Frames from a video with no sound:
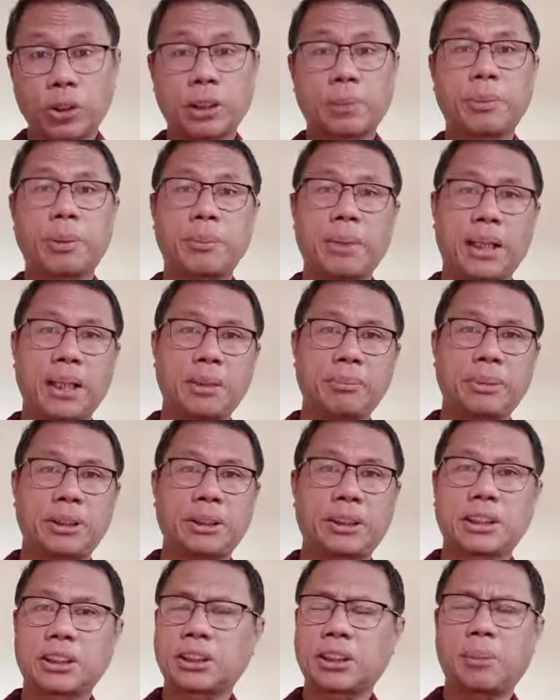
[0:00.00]
orang
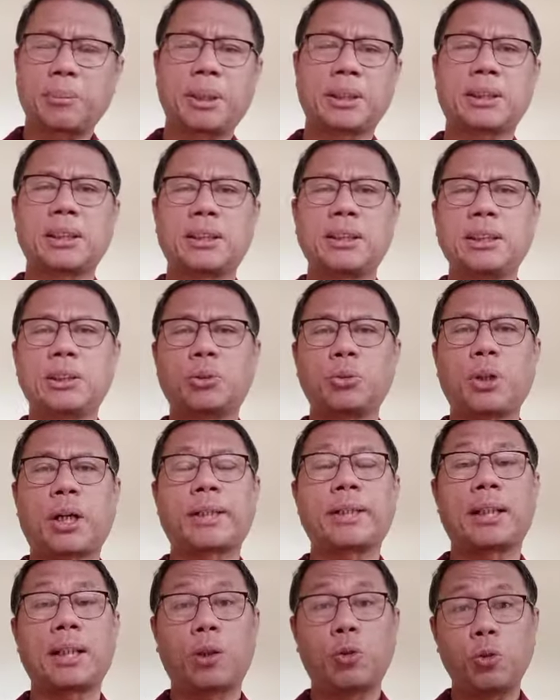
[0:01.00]
memahami keselamatan itu
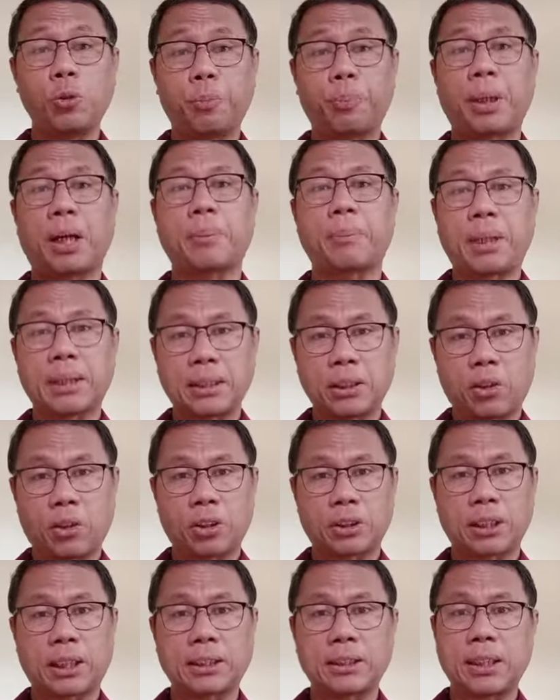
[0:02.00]
adalah upah bagi
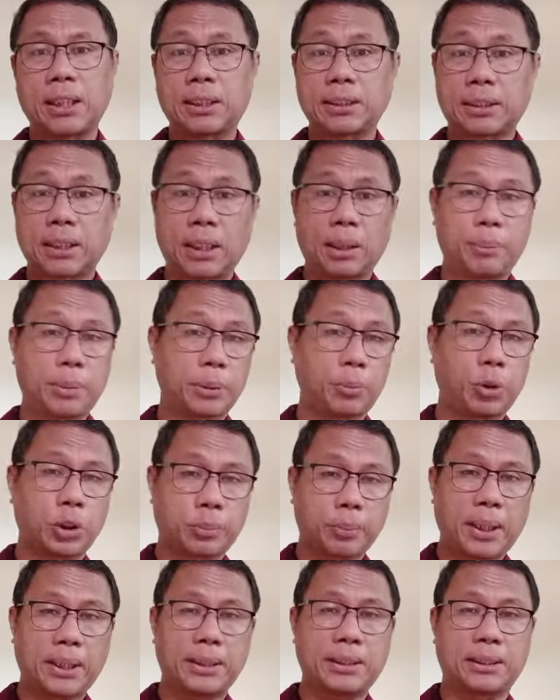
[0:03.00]
orang yang telah
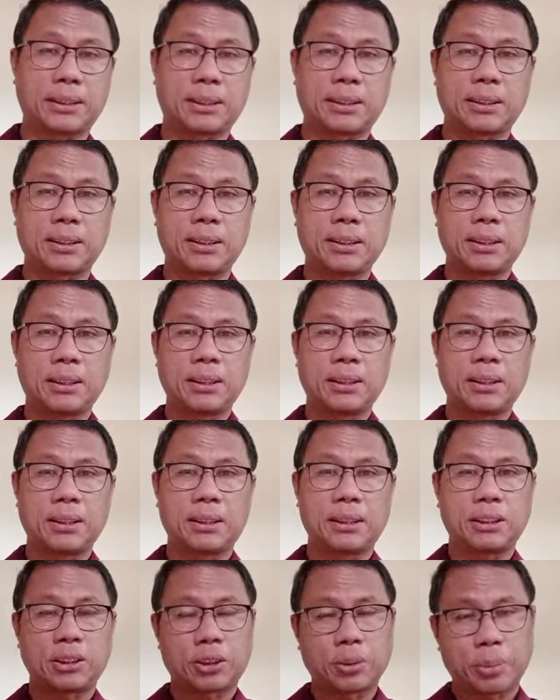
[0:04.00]
berbuat baik.
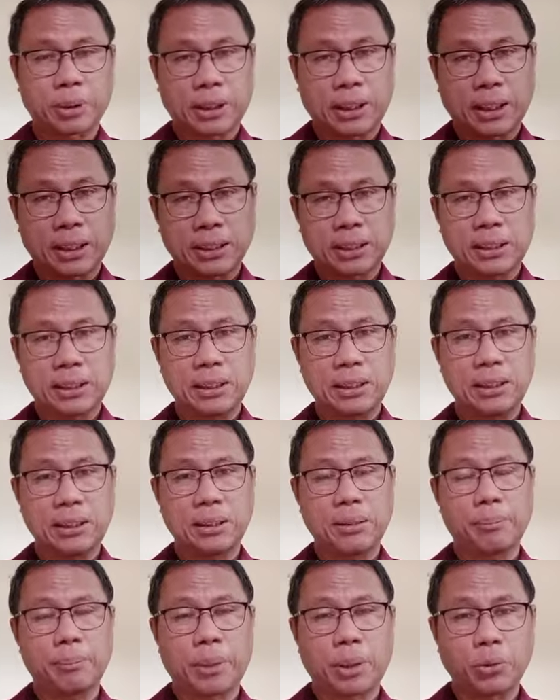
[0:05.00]
Itu
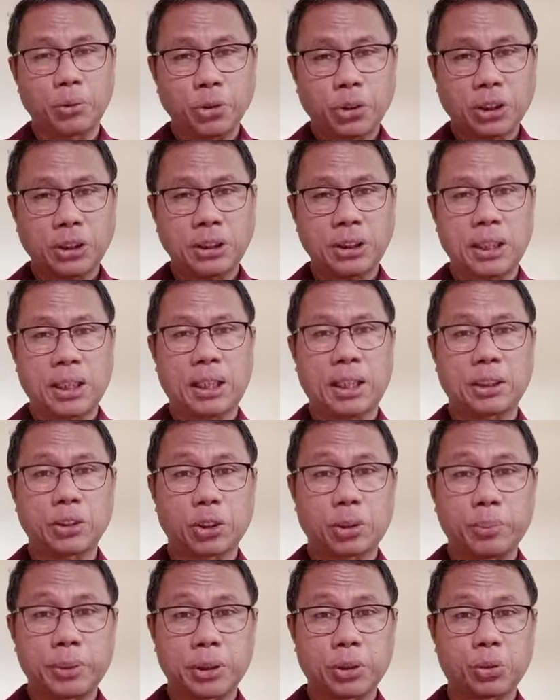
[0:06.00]
berarti manusia
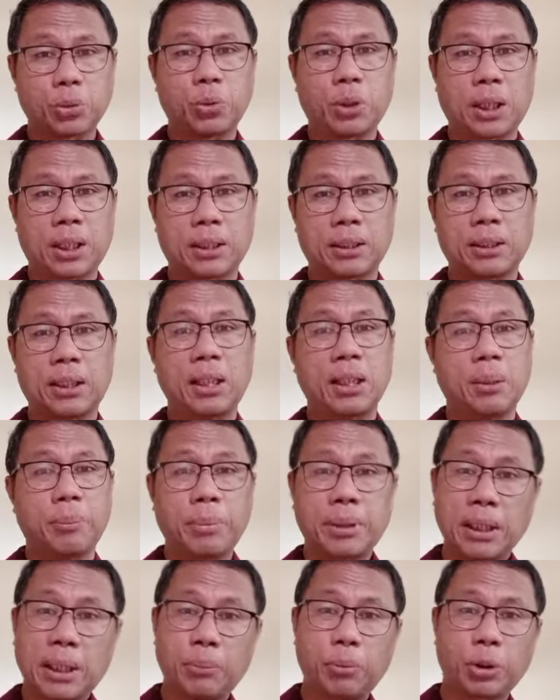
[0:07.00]
harus berjuang
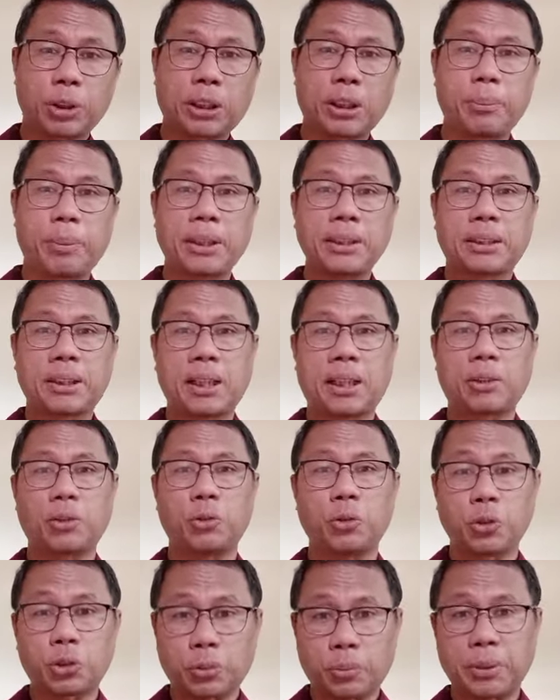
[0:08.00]
menabur kebaikan
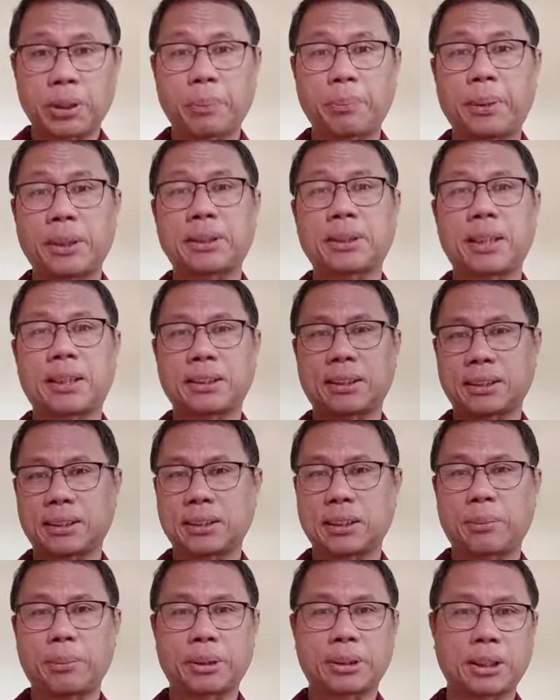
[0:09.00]
untuk mendapatkan
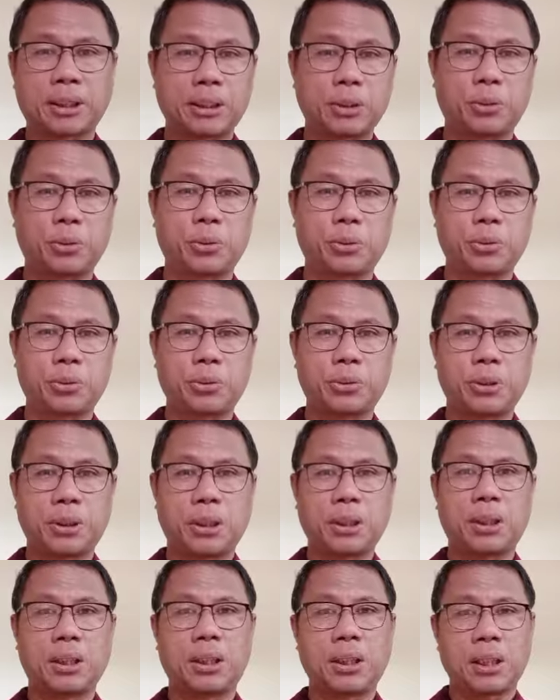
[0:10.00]
keselamatan itu.
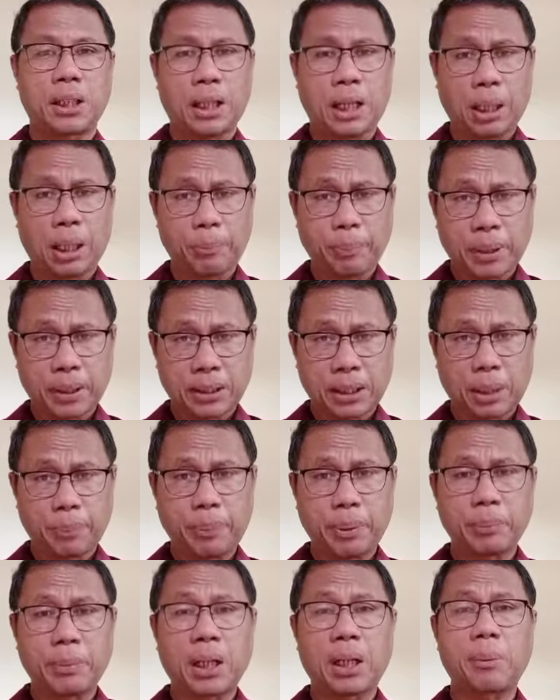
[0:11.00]

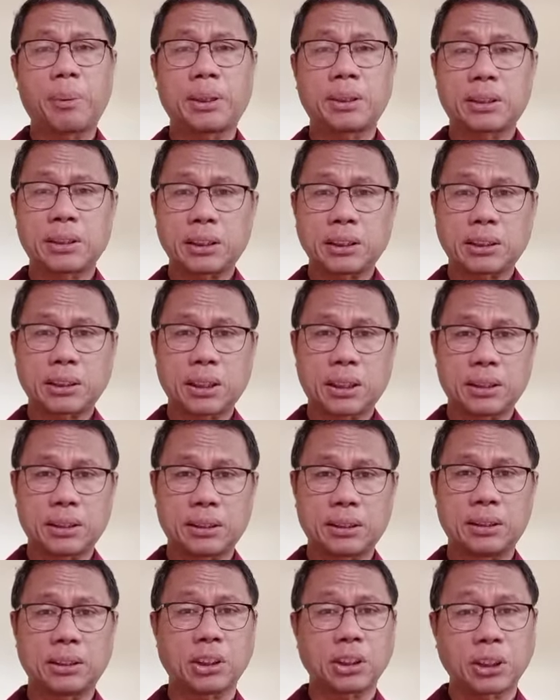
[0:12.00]
Apakah pemahaman
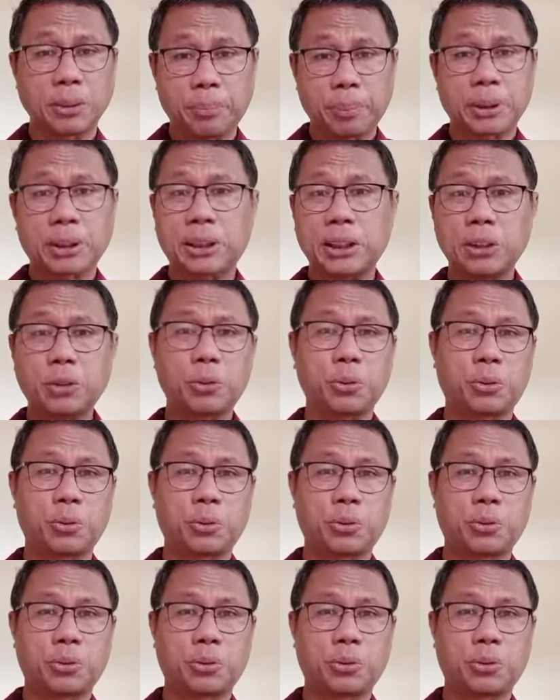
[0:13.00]
Kristen seperti itu?